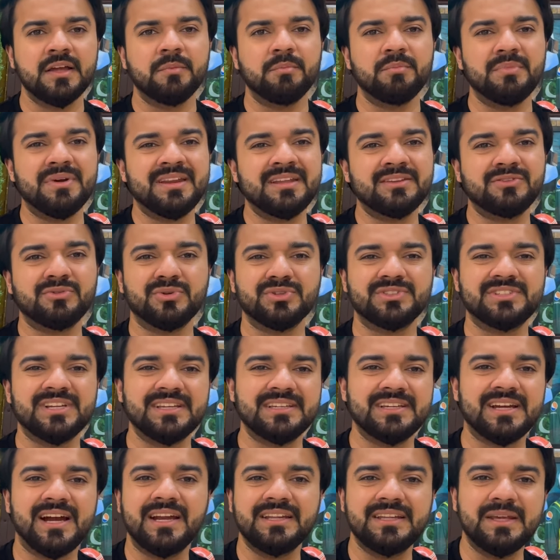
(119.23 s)
मैंने सोचा
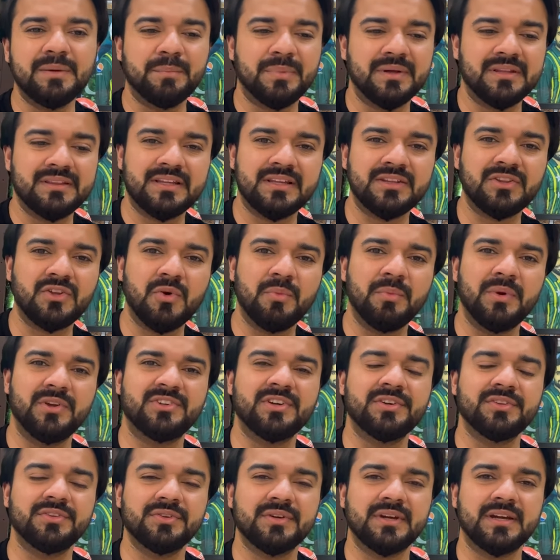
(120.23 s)
यार ये बंदा तो
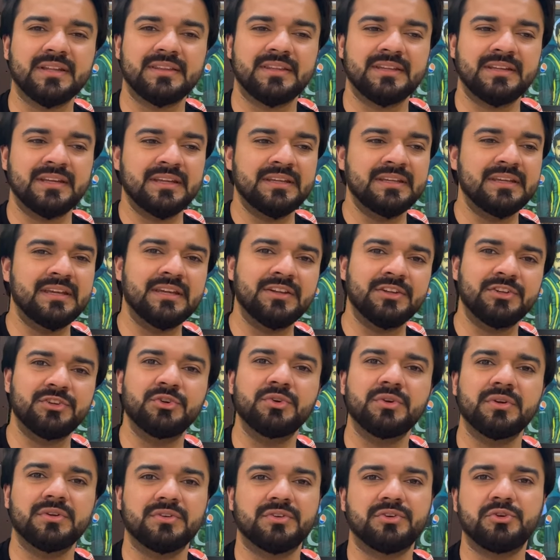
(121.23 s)
हमेशा से कहता है ना
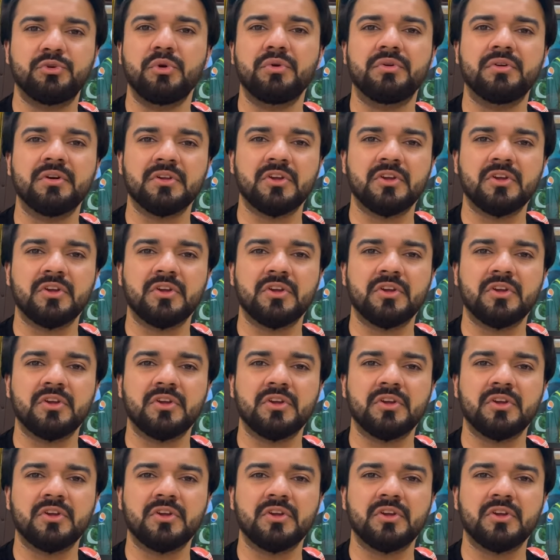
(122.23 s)
ये ट्विटर